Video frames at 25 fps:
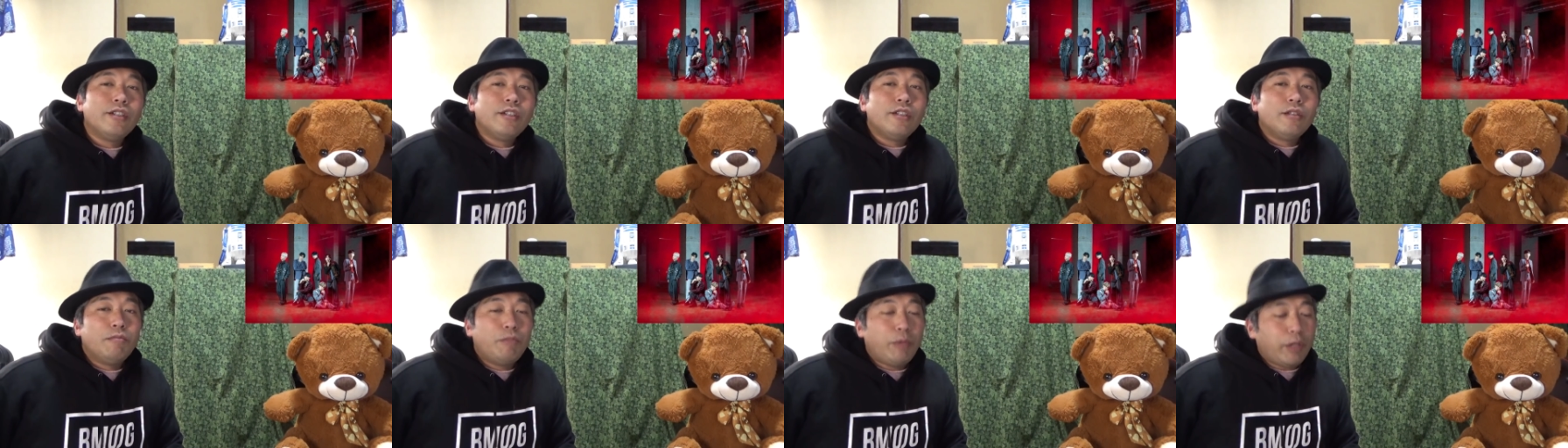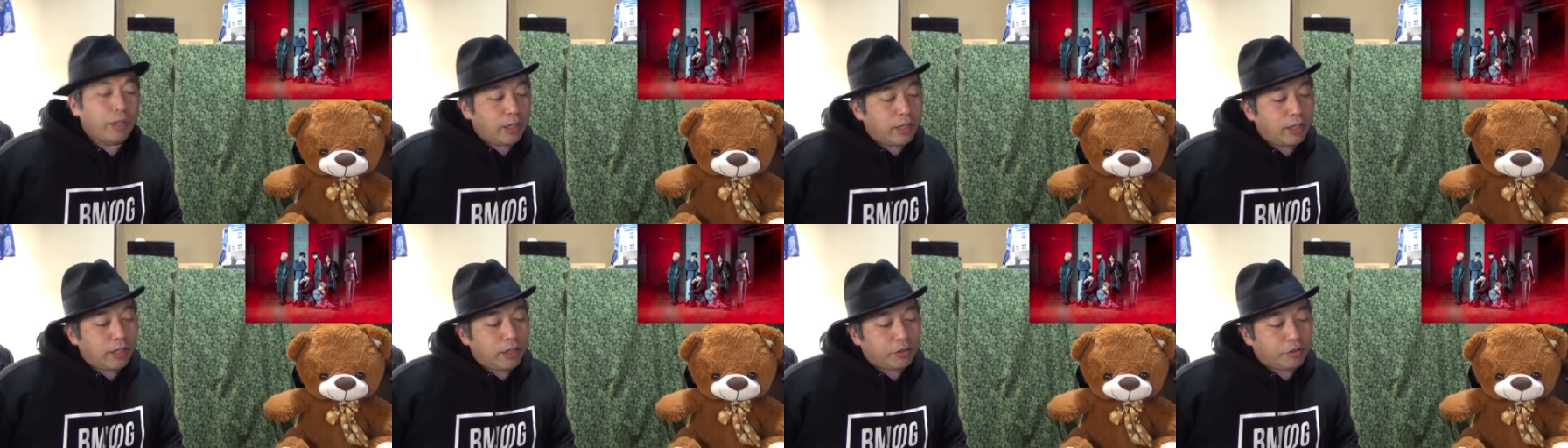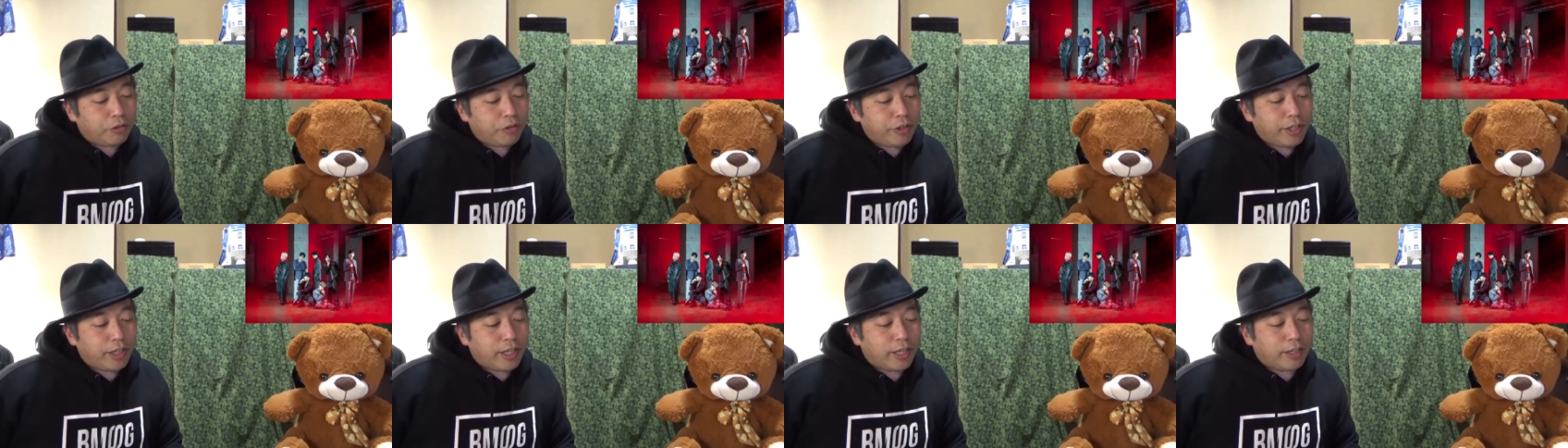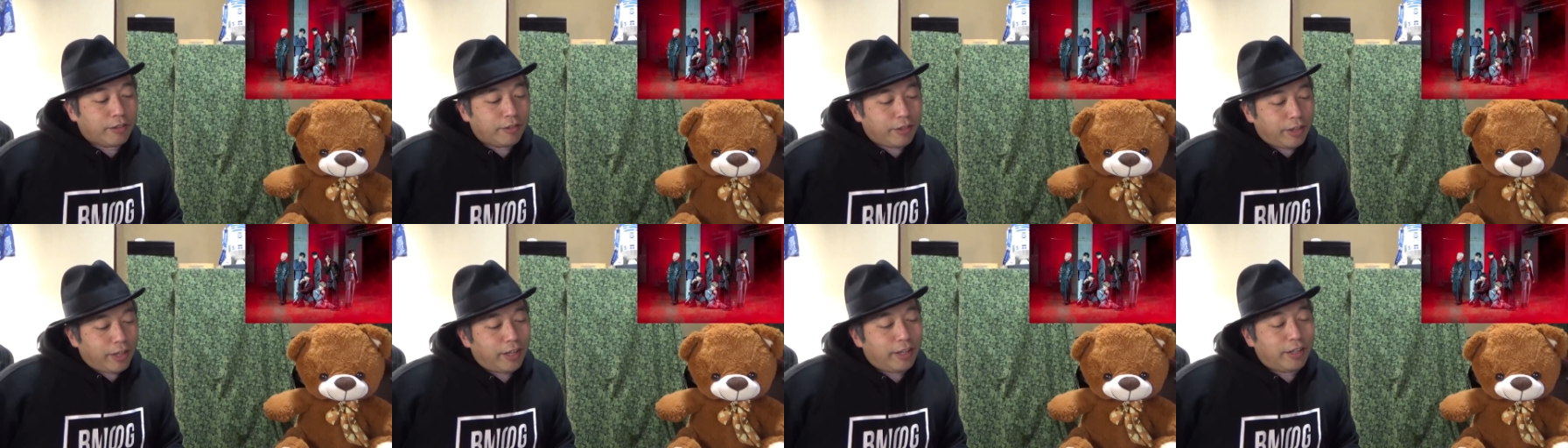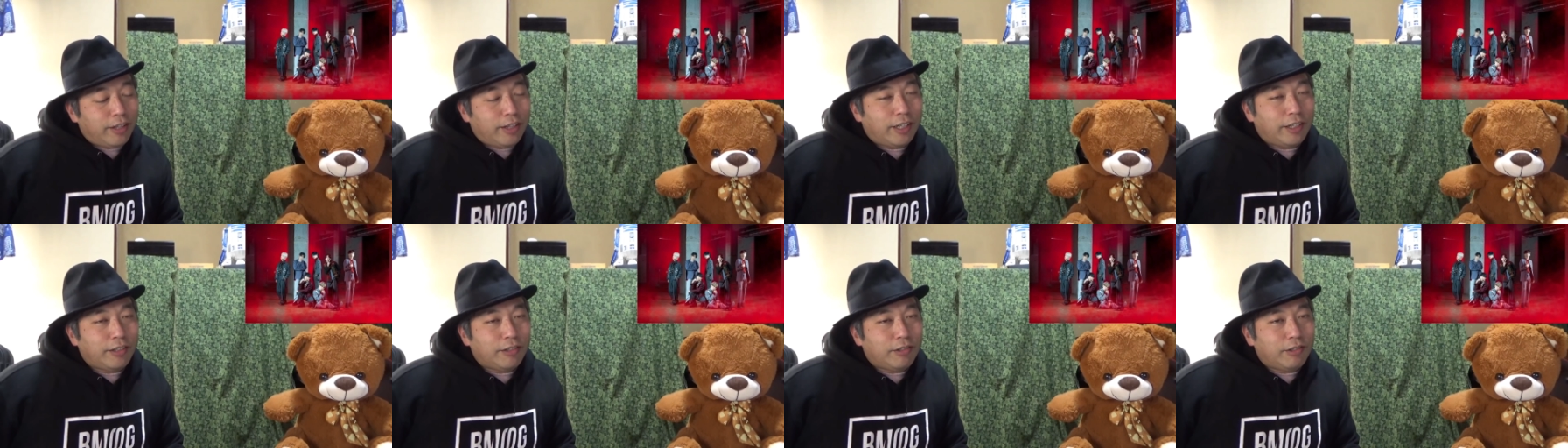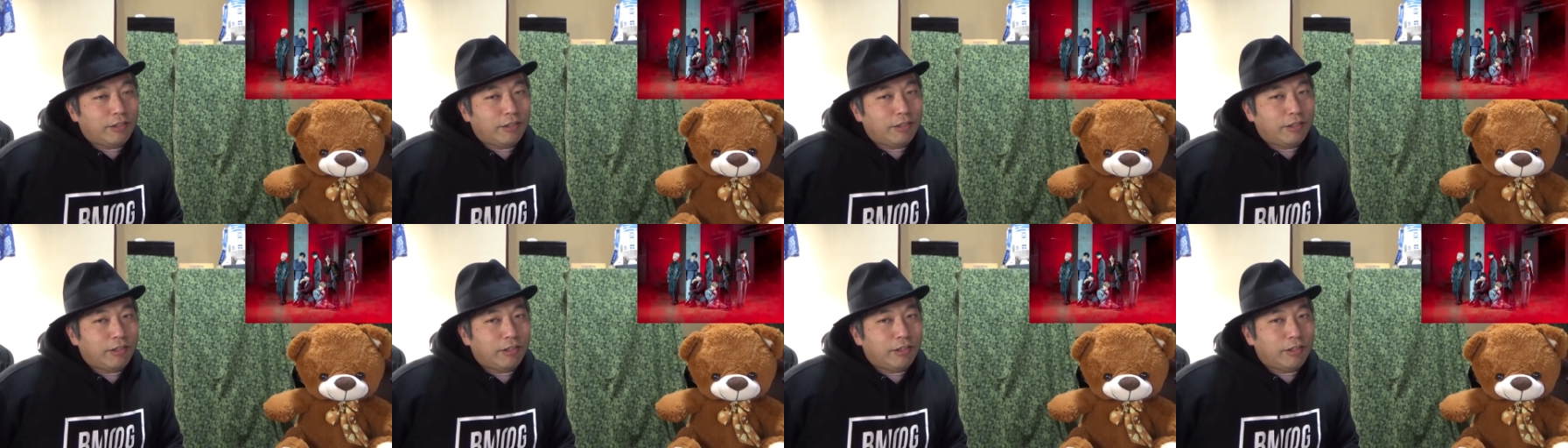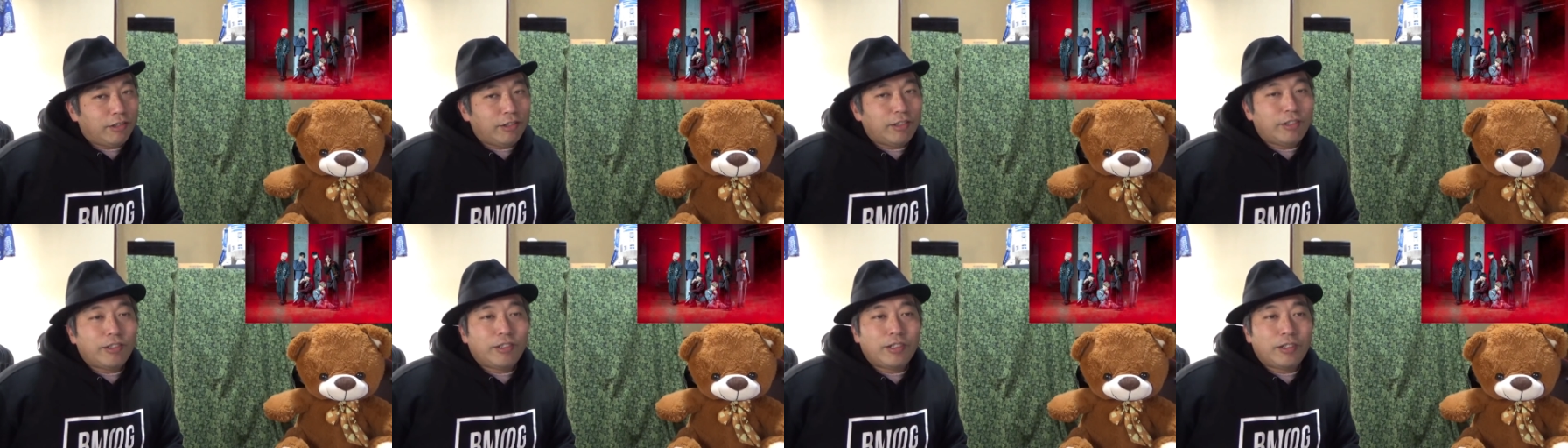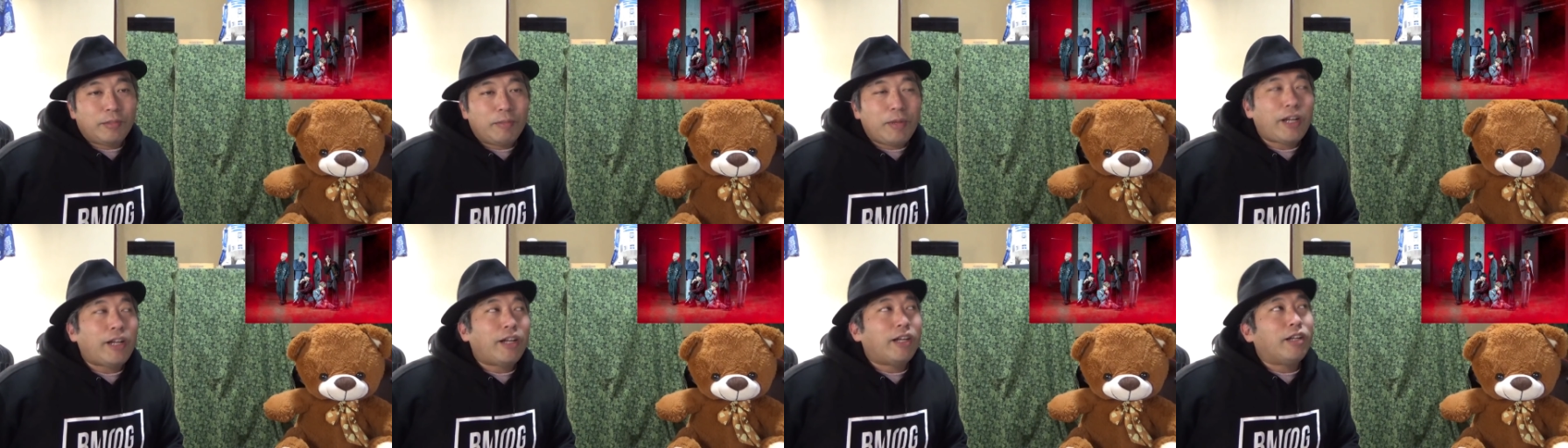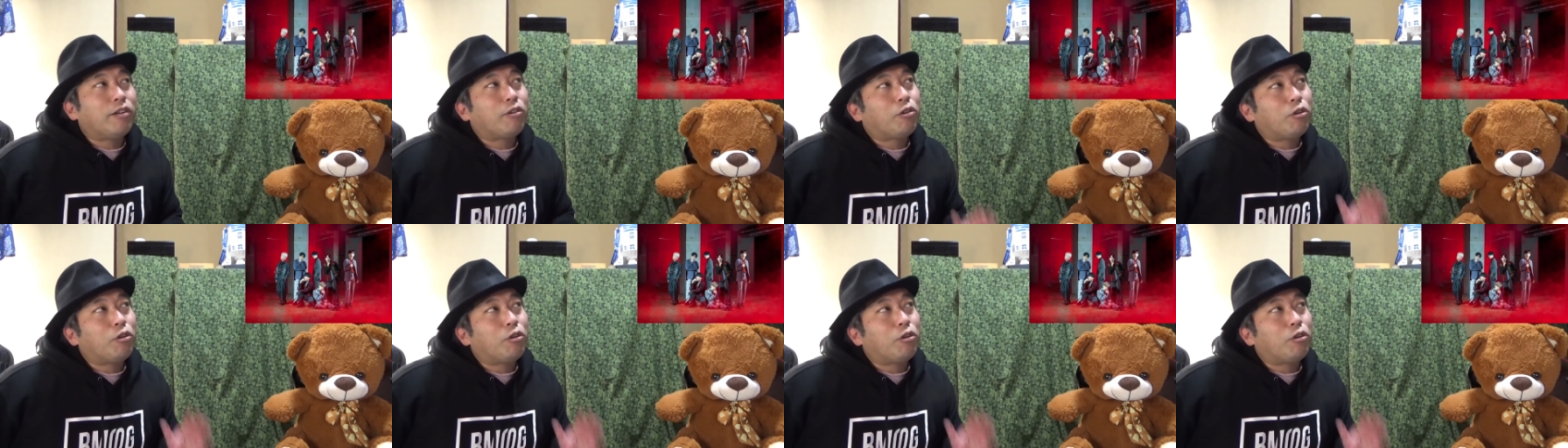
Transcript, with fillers: まあ、とにかくね、あのまあ、